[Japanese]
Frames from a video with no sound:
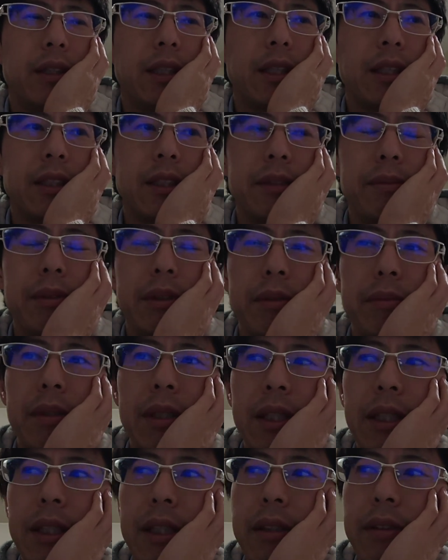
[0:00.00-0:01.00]
宇賀夏美の
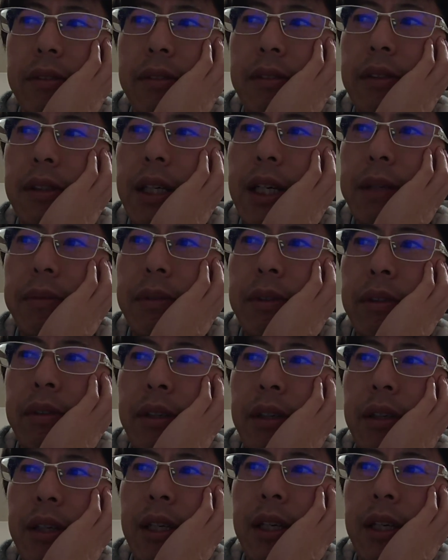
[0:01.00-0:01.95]
場合だと、紙の、